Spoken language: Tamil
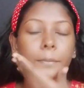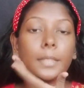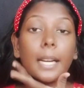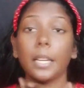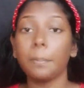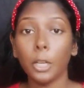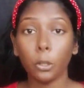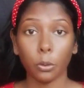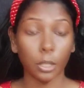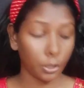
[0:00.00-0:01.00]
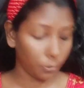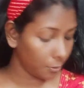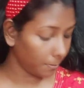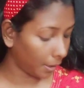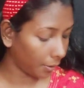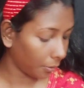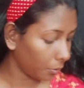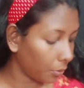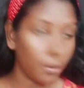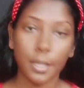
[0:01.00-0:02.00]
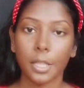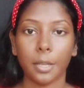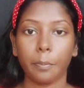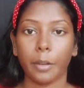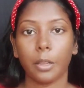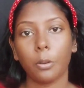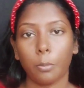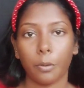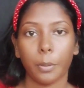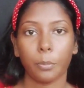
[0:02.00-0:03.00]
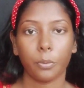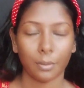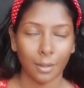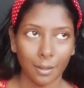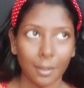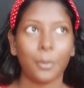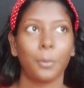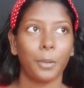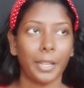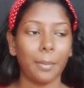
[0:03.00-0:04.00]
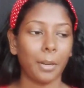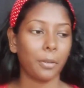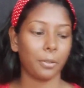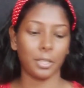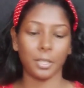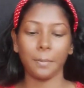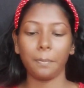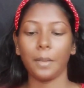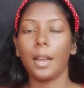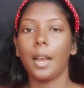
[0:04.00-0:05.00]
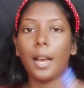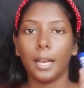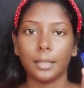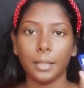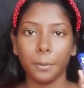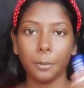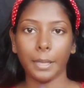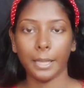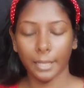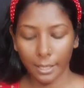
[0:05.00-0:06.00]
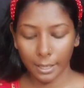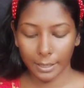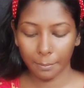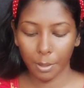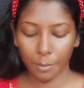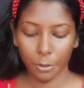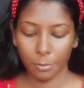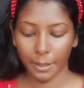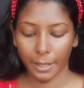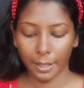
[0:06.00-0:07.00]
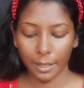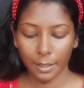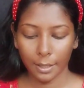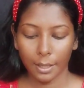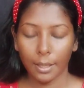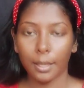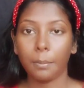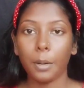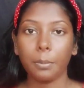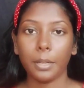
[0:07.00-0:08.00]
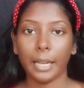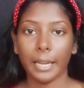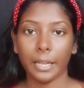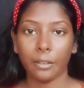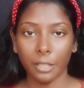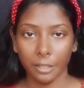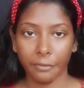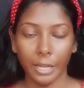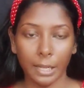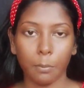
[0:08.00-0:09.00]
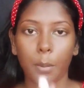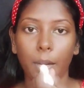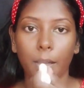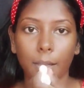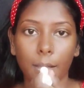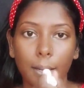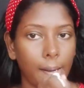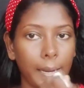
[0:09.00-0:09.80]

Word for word: கண்டிப்பாக டோனர் யூஸ் பண்ணணும் டோனர் ஸ்டெப் வந்து ரொம்பவே முக்கியமான ஒரு ஸ்டெப் அதுக்கப்புறம் பார்த்திங்கன்னா நான் லிப்பாம் யூஸ் பண்ணிக்கிறேன் லிப்பாமுக்கு நான் இன்றைக்கி வந்து நிவ்யா லிப்பாம் எடுத்துக்கிறேன்